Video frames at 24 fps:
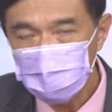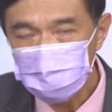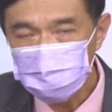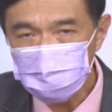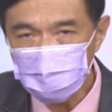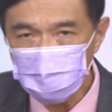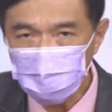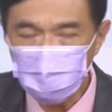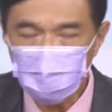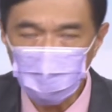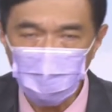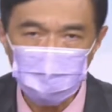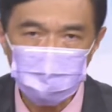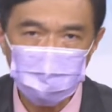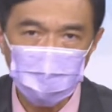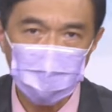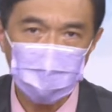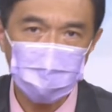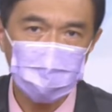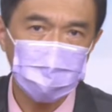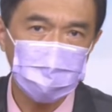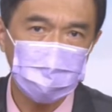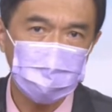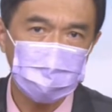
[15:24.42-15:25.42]
中国
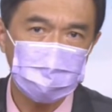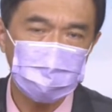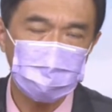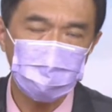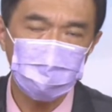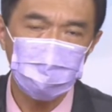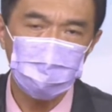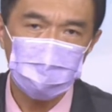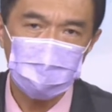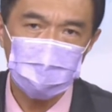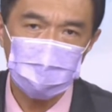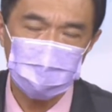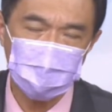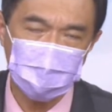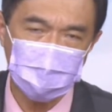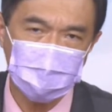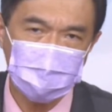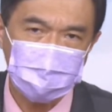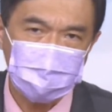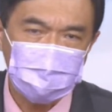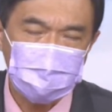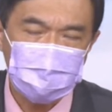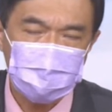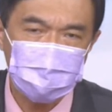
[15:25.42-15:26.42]
搬了一个乌克兰
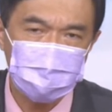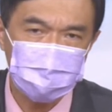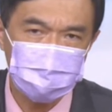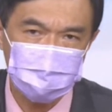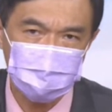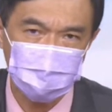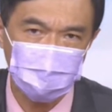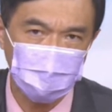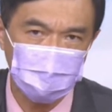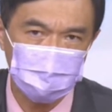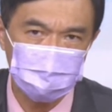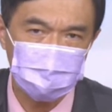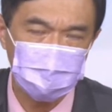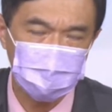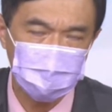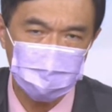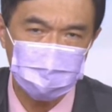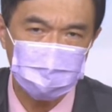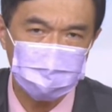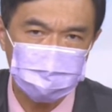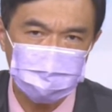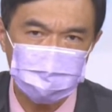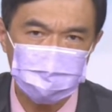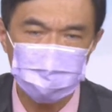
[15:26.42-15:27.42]
的撤侨的
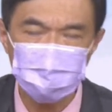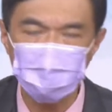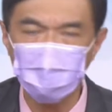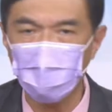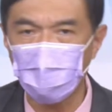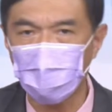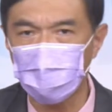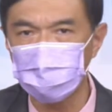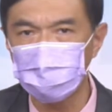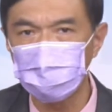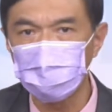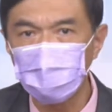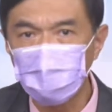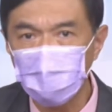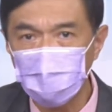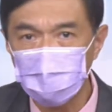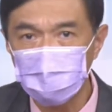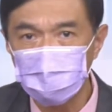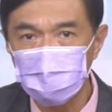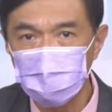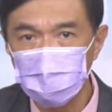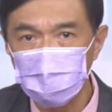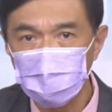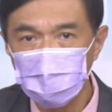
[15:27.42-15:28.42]
一个计划以
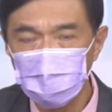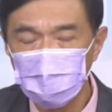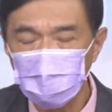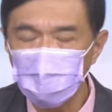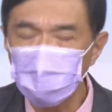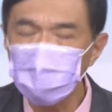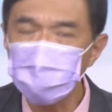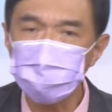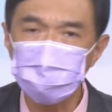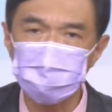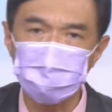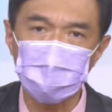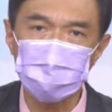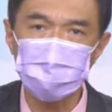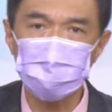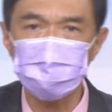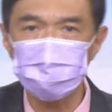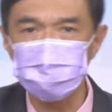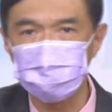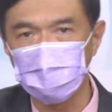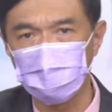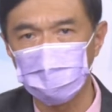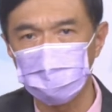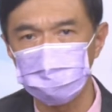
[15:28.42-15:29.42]
外，为什么要
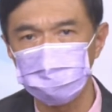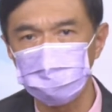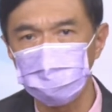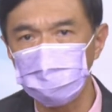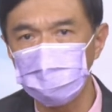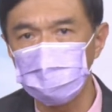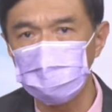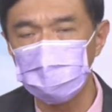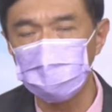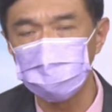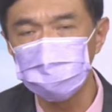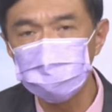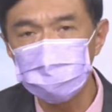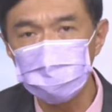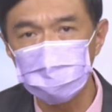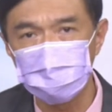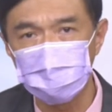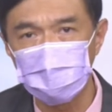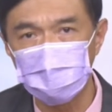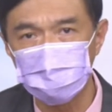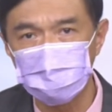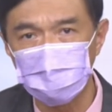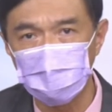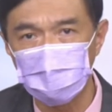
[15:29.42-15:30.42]
撤侨？我说过很
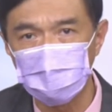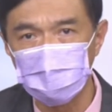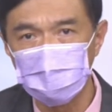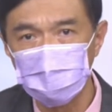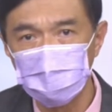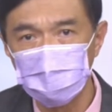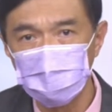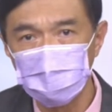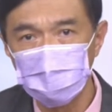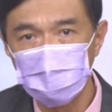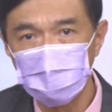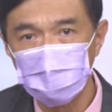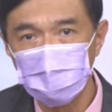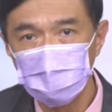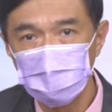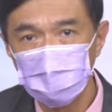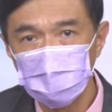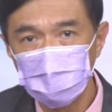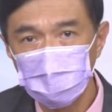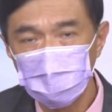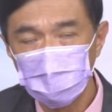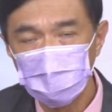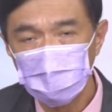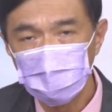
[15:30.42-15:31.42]
简单嘛，
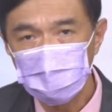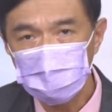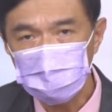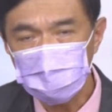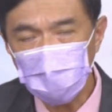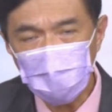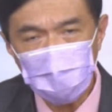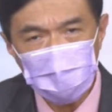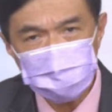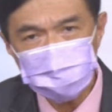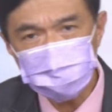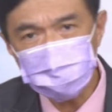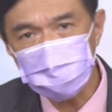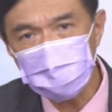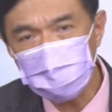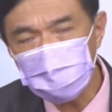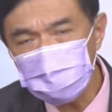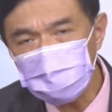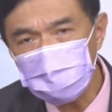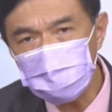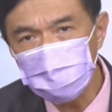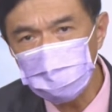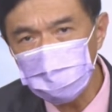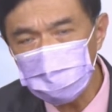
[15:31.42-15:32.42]
他一直跟
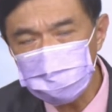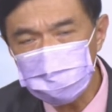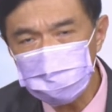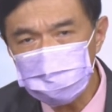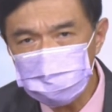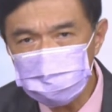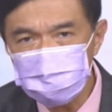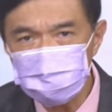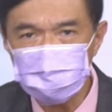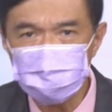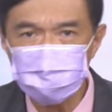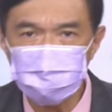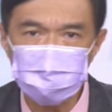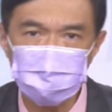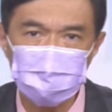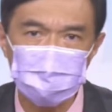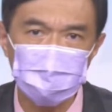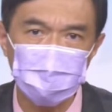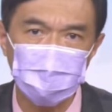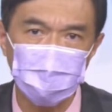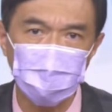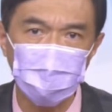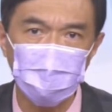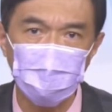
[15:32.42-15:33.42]
俄罗斯之间是
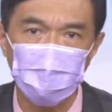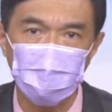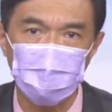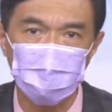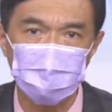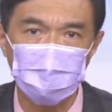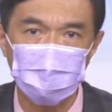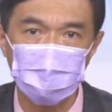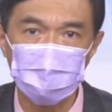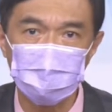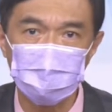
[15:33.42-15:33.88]
哥俩好嘛。